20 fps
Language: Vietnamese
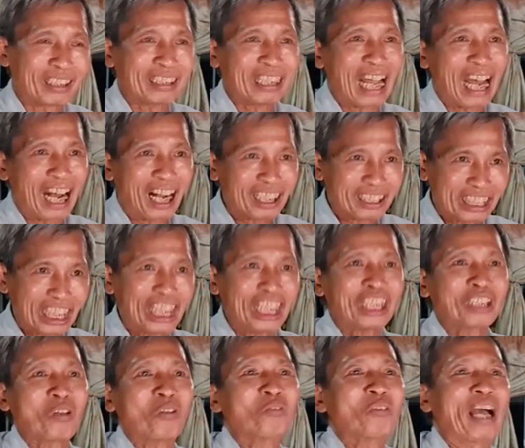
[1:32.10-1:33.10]
nợ
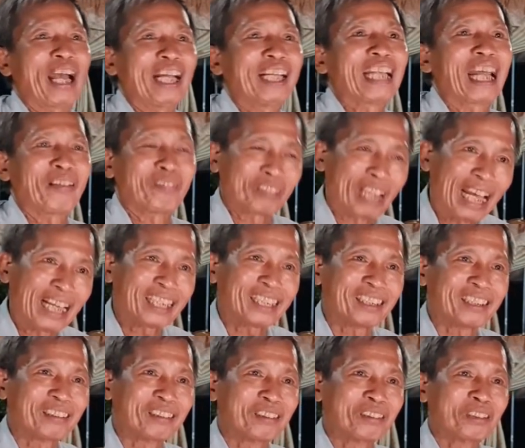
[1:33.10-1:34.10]
chi cũng phải làm thanh
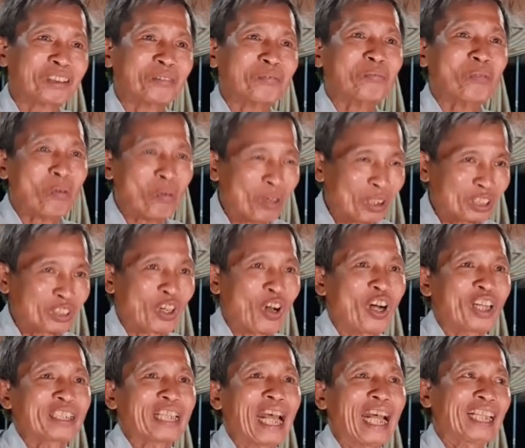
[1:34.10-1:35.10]
muốn
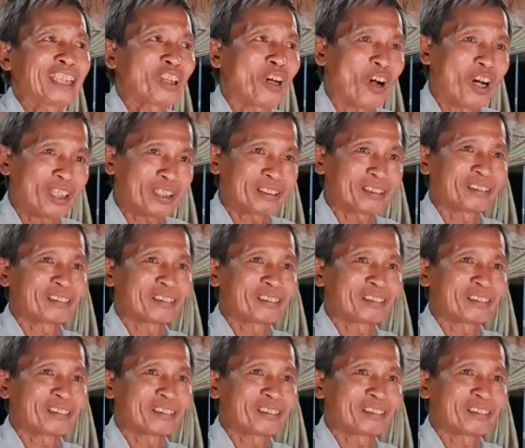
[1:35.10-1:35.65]
cho giải thoát